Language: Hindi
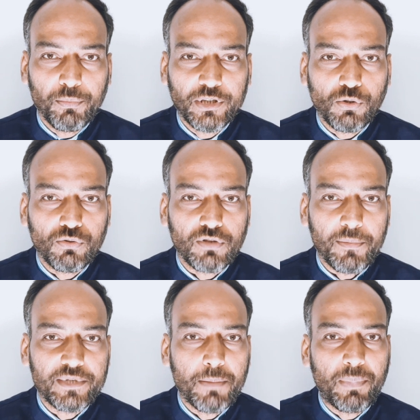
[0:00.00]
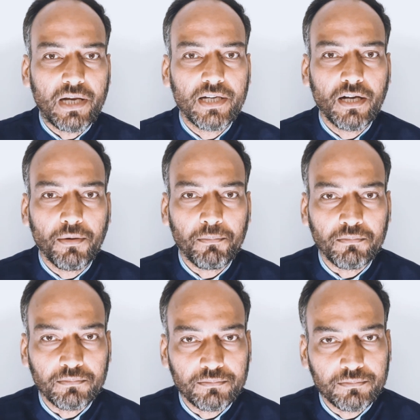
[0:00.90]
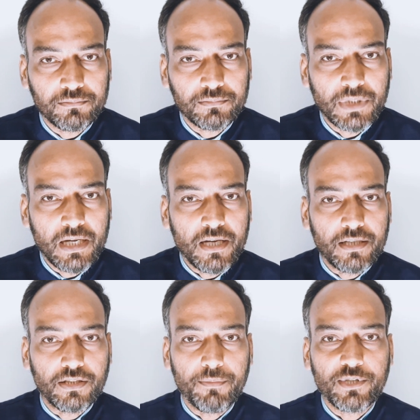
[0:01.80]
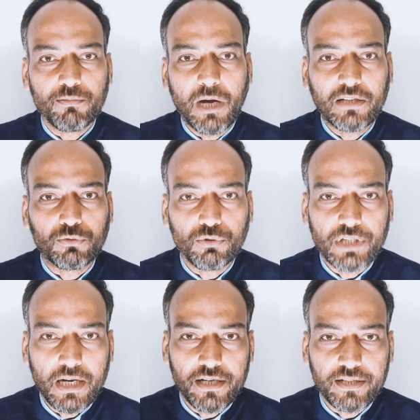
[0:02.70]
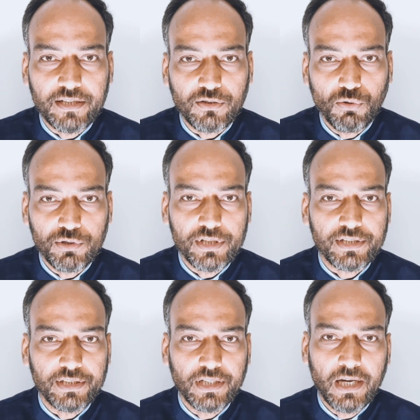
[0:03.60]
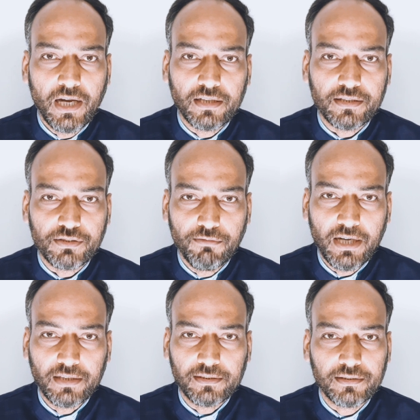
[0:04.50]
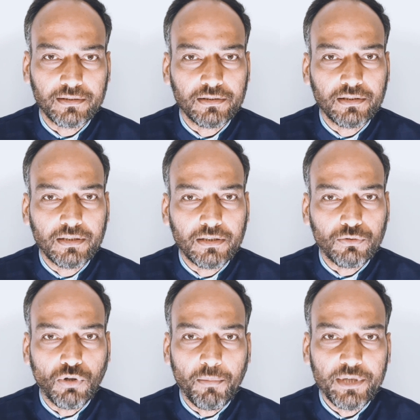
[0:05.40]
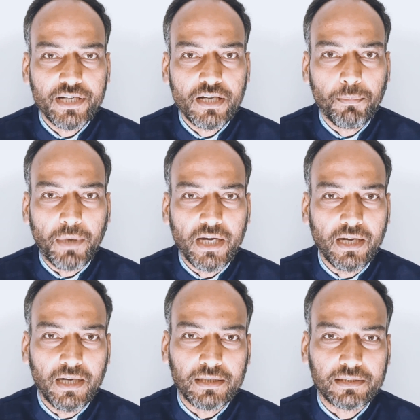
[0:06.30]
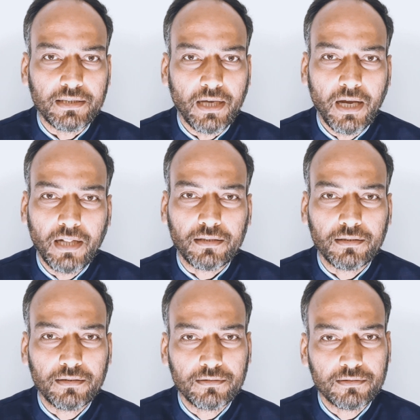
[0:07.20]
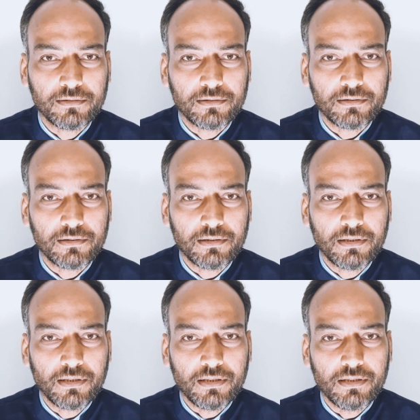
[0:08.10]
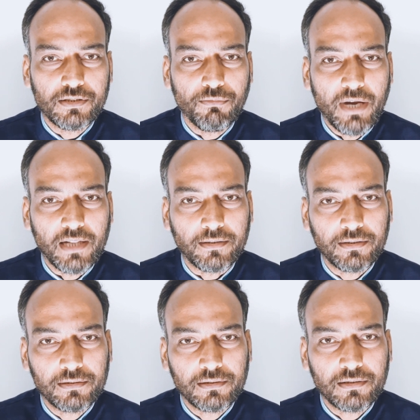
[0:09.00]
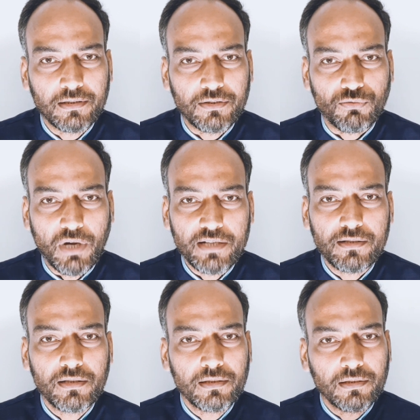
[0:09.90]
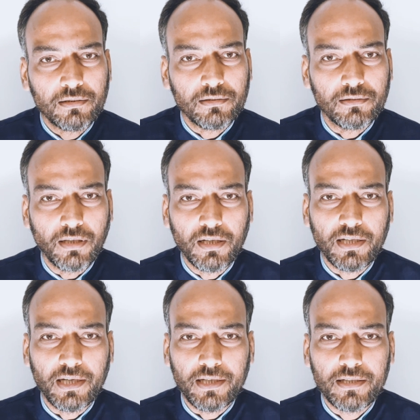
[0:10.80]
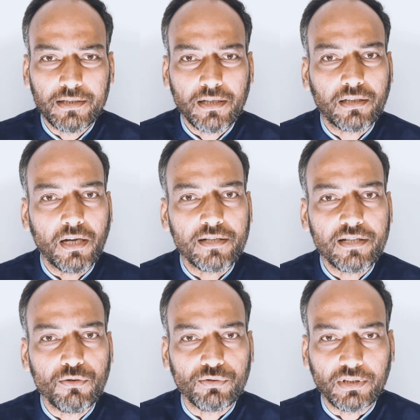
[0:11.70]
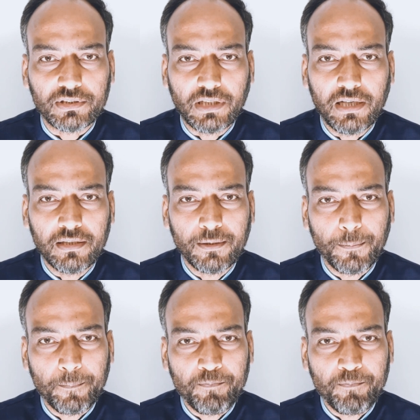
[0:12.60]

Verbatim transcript: तो मित्रों सबसे पहले हम जब इस बात को जानने की कोशिश किए हेल्थ इज वेल्थ तो हमने यह पाया कि हेल्थ इज वेल्थ स्वास्थ्य धन है यह कैसे हो सकता है